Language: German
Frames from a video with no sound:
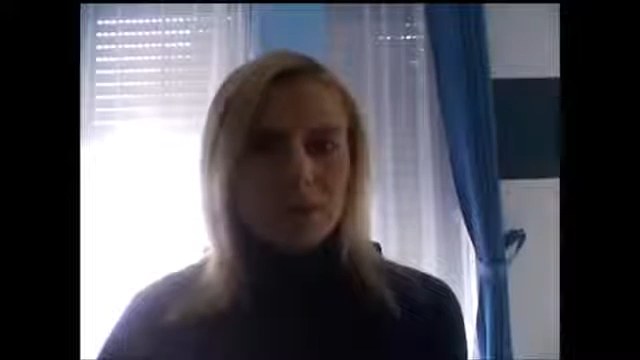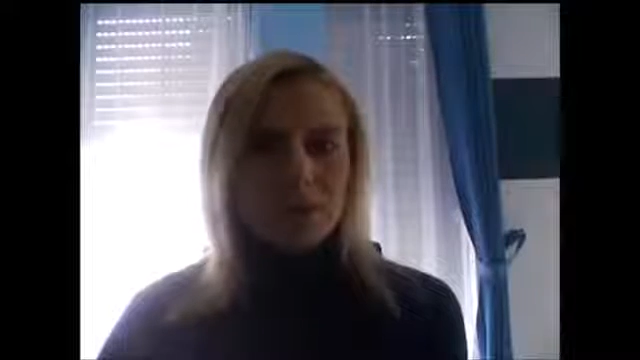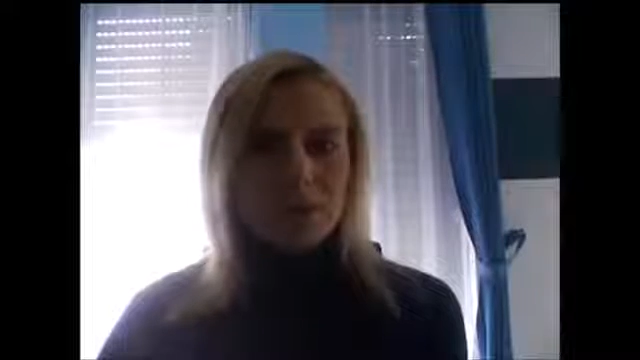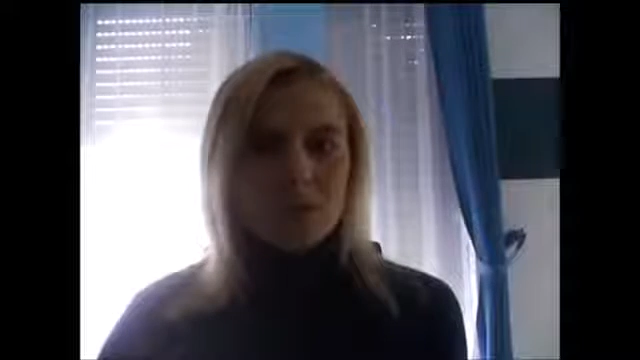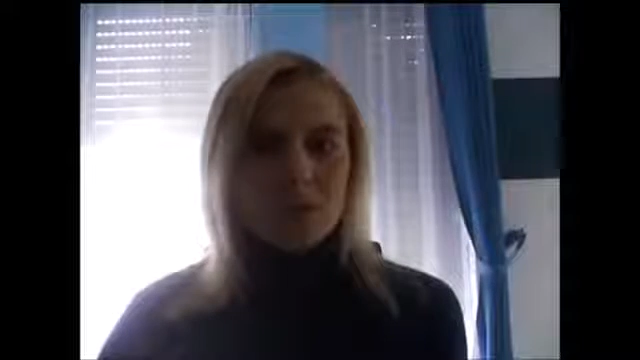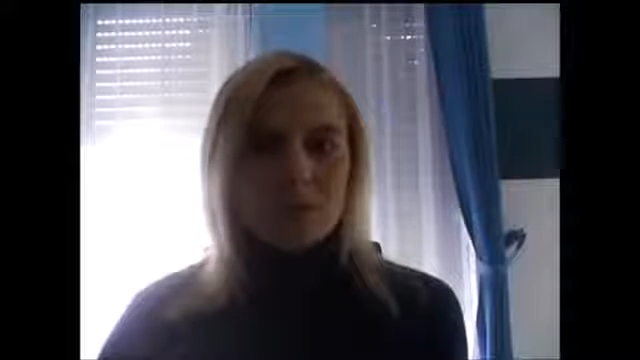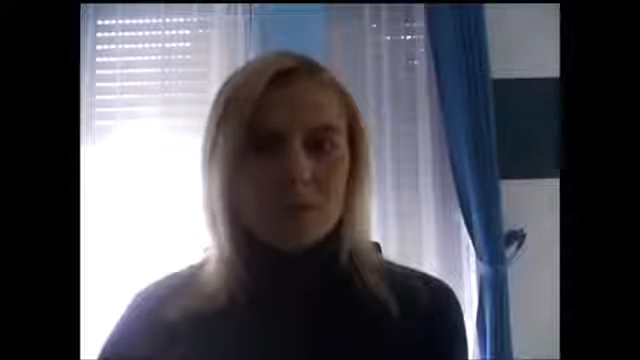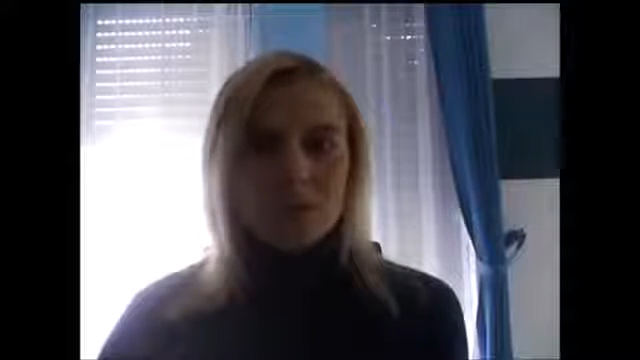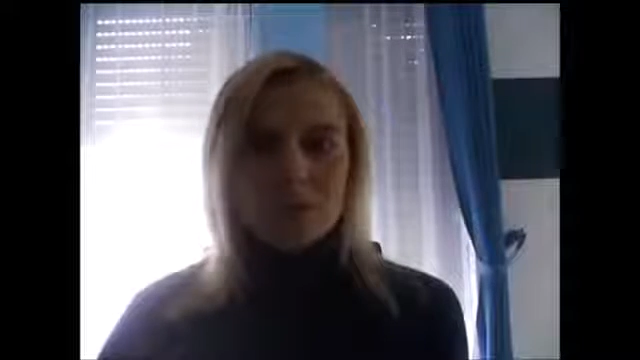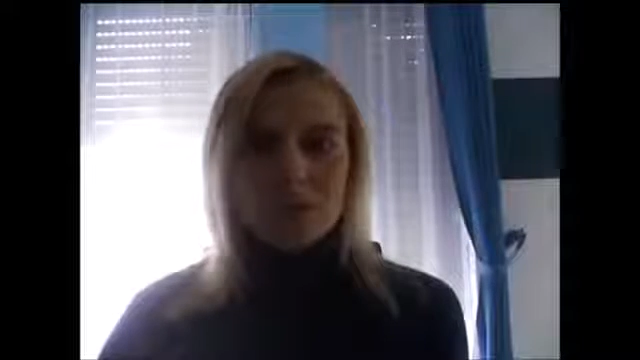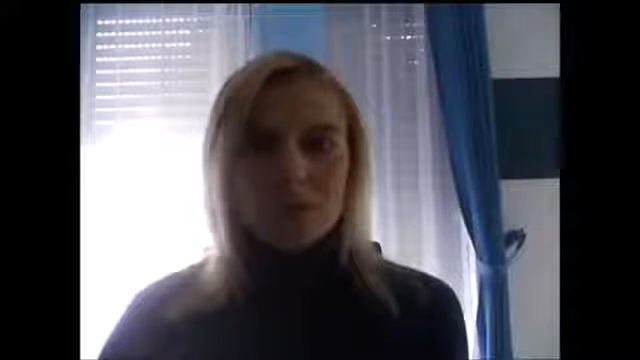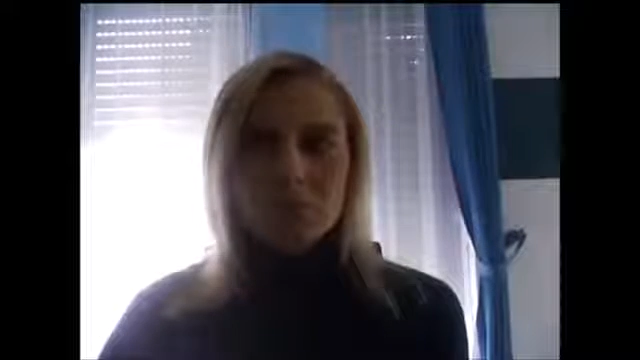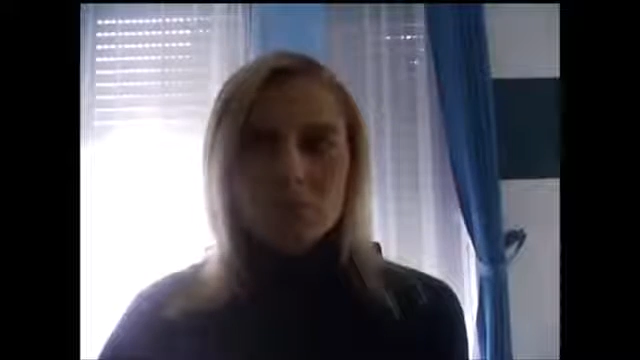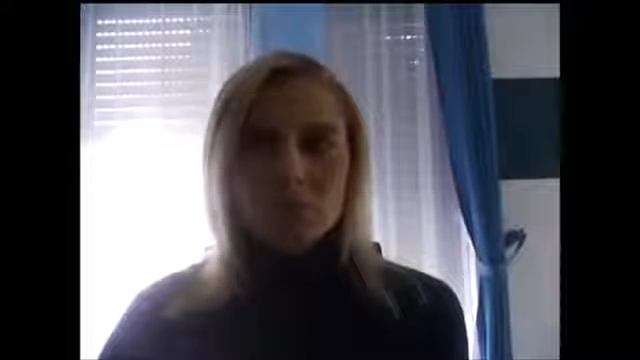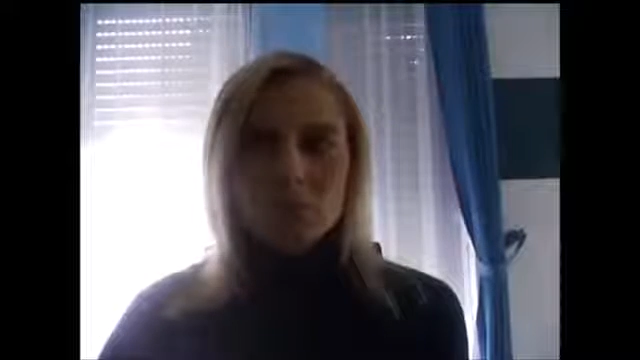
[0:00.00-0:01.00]
sie
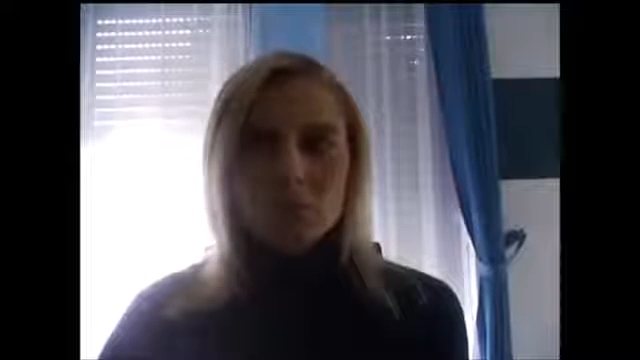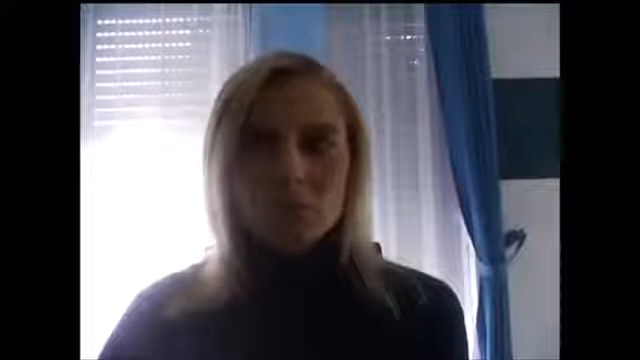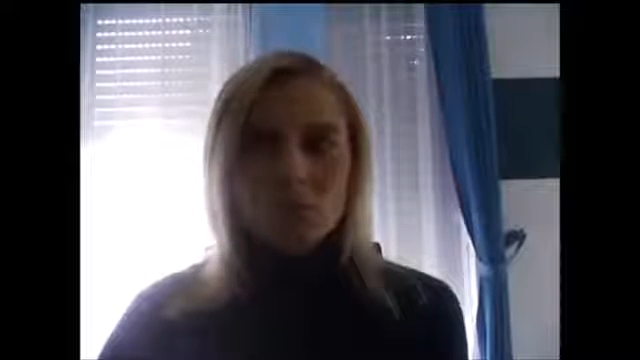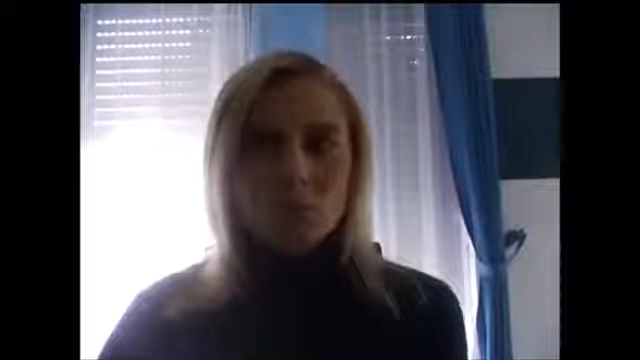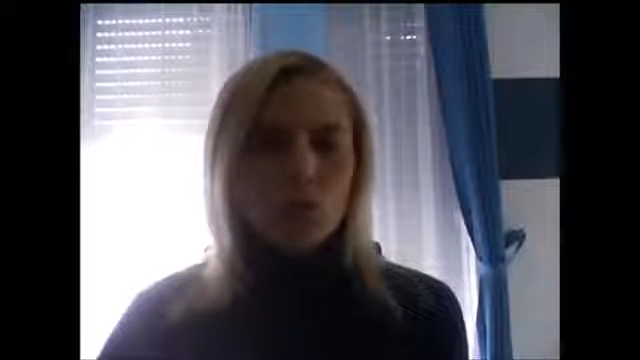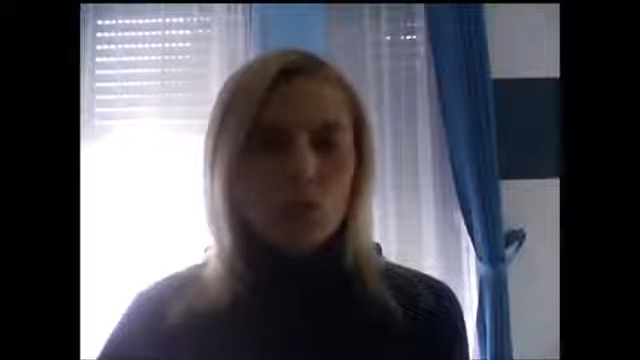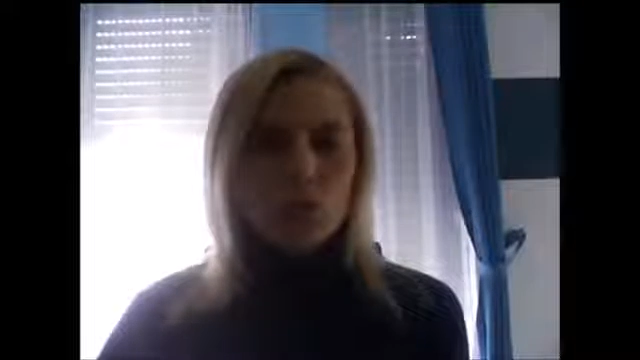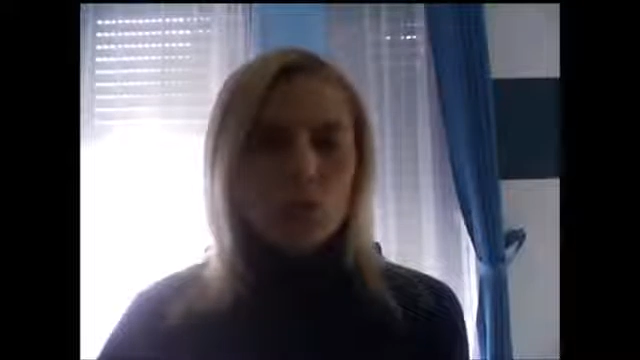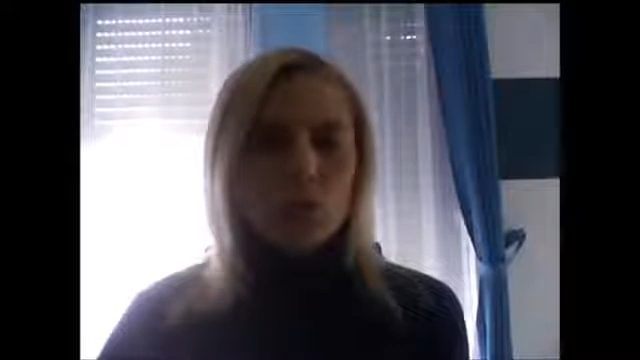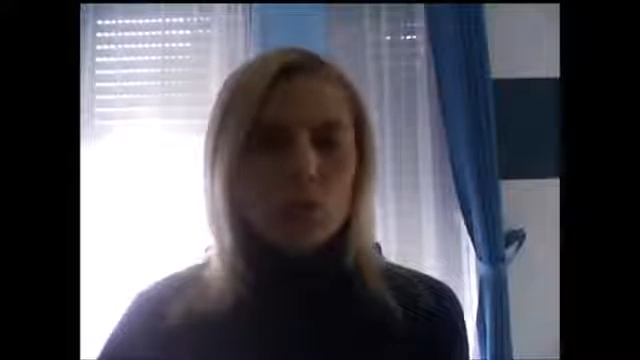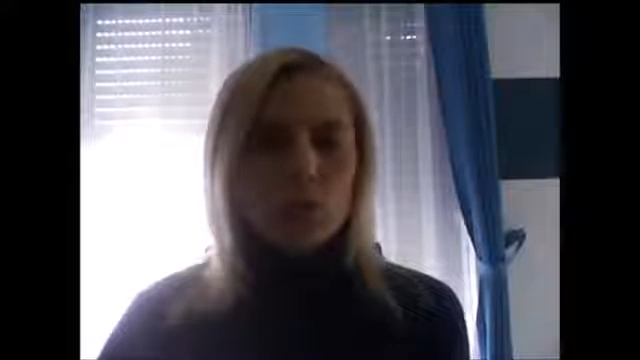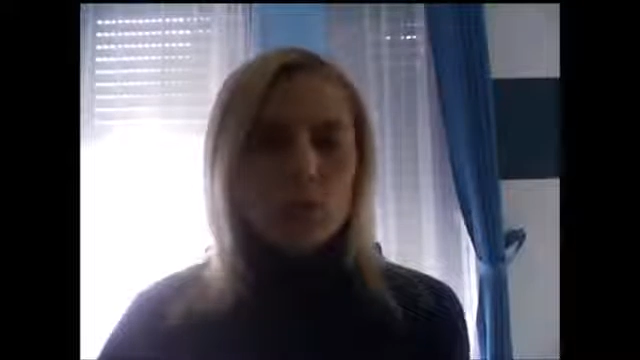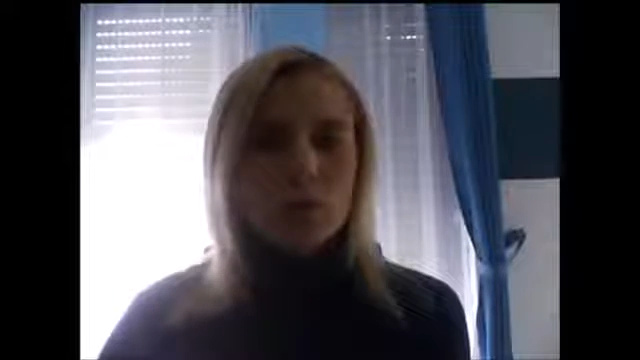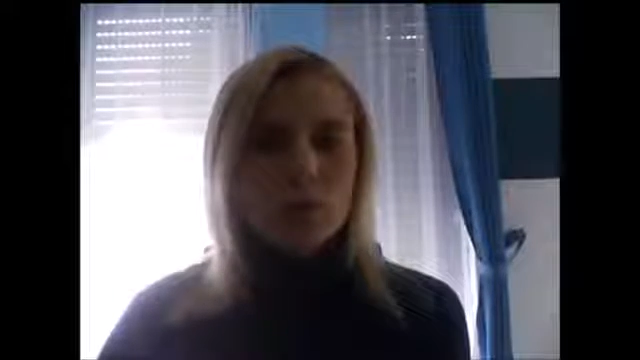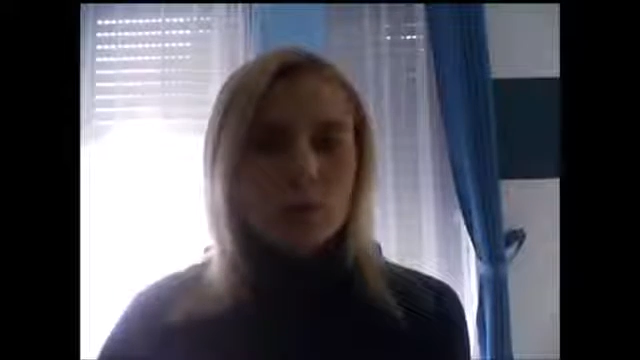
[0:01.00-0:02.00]
dazu
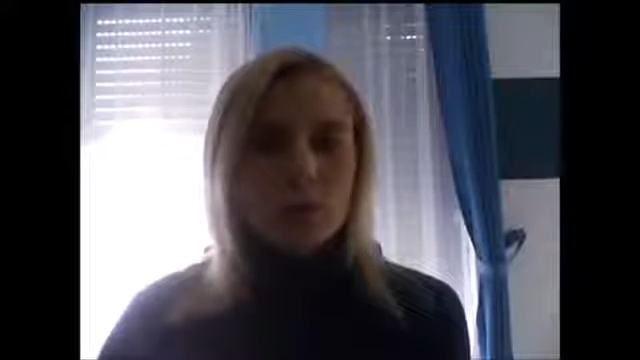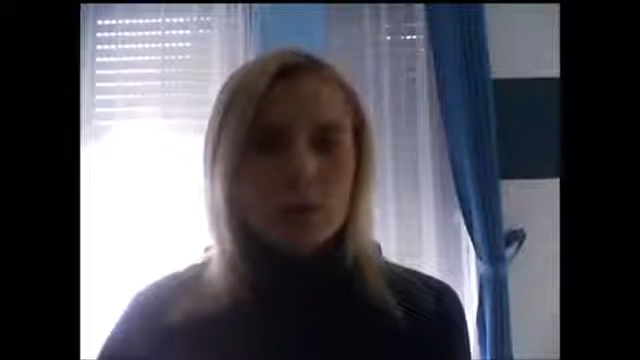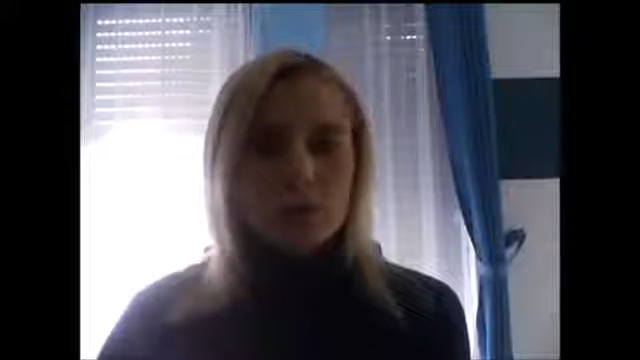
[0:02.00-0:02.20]
führen,